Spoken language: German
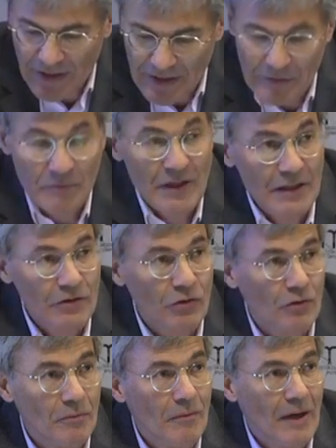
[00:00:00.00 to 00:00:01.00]
im
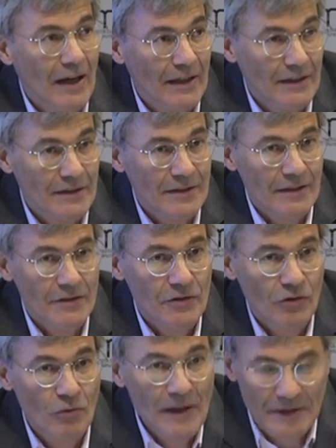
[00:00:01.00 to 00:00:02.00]
Medium eines
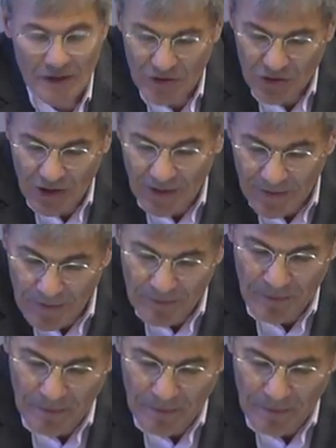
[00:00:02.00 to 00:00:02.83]
Instruments statt.